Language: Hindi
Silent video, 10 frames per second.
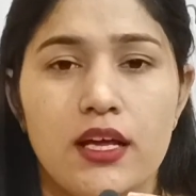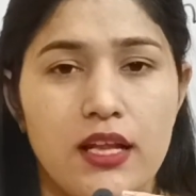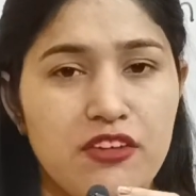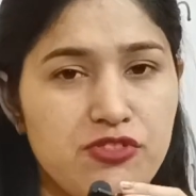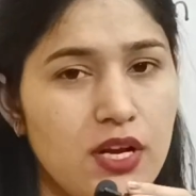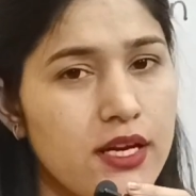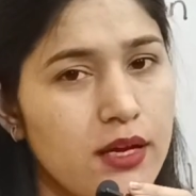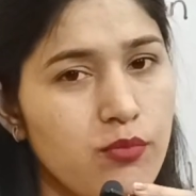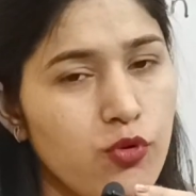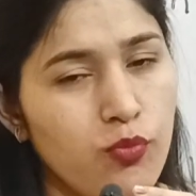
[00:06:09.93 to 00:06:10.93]
लाइफस्टाइल के
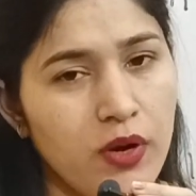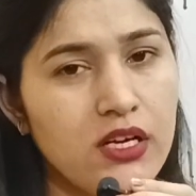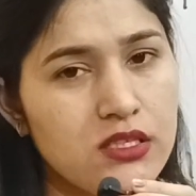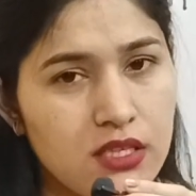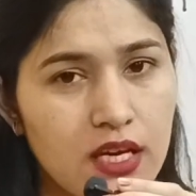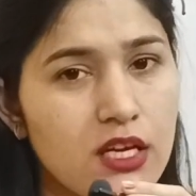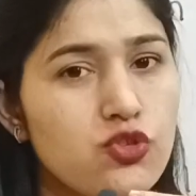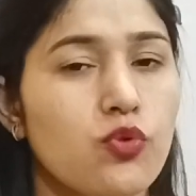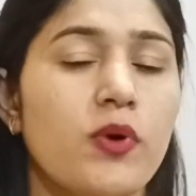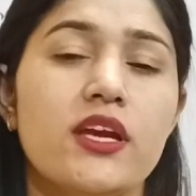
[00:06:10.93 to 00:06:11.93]
इम्प्रूवमेंट से ही
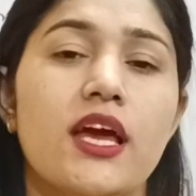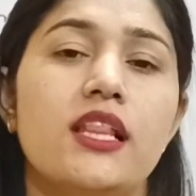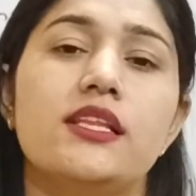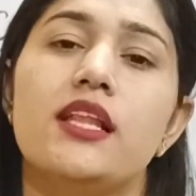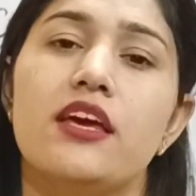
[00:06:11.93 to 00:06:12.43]
जो हमारी हेल्दी